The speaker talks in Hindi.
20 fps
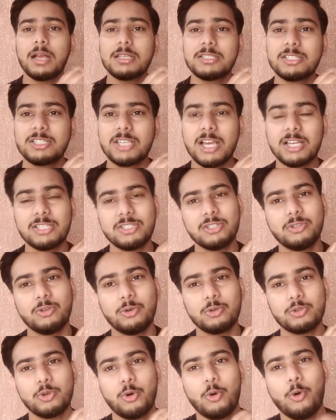अच्छा जी
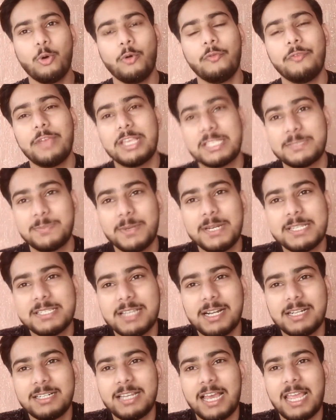तो जो फेस पर
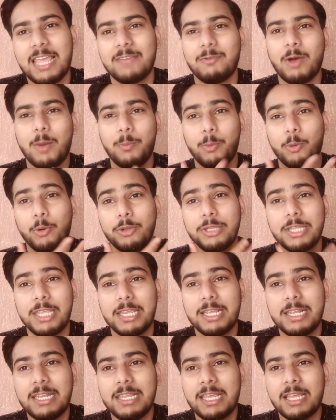रिजल्ट आया वो आप लोगों ने
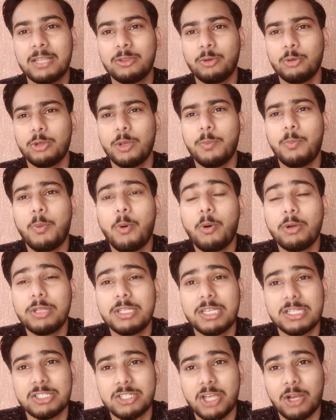देख लिया है तो ये
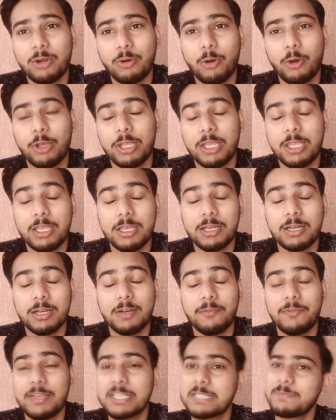बहुत ही अच्छा ग्रोइंग
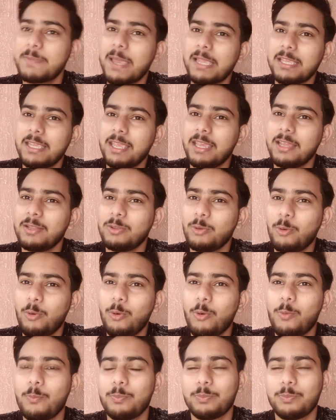फेस पैक है तो